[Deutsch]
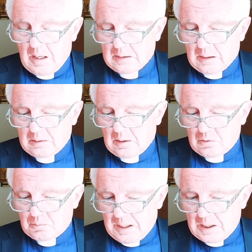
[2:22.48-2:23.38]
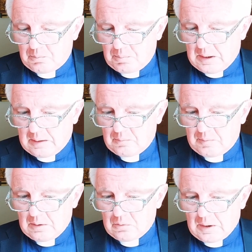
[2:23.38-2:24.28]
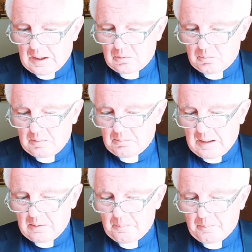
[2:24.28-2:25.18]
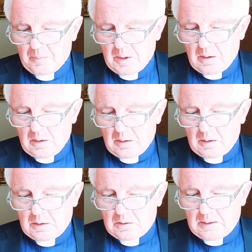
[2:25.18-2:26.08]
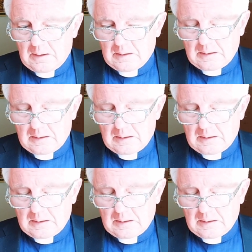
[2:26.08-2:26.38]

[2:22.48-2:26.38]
Ein anderes Beispiel, ein Wirt sagt mir mal, ich stelle